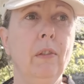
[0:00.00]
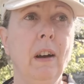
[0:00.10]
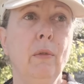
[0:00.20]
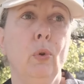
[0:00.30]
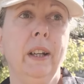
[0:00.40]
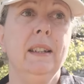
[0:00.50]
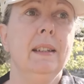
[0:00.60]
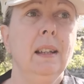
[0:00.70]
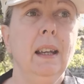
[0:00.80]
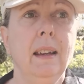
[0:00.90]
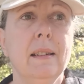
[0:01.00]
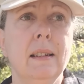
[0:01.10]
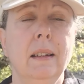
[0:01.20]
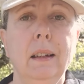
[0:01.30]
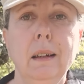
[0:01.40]
favorisé,
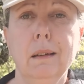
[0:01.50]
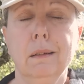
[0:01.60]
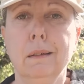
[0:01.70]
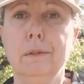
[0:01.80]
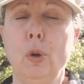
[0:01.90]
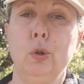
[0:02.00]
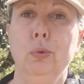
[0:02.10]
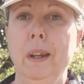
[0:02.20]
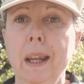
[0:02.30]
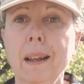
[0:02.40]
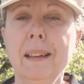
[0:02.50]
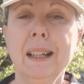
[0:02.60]
aisé, fortuné,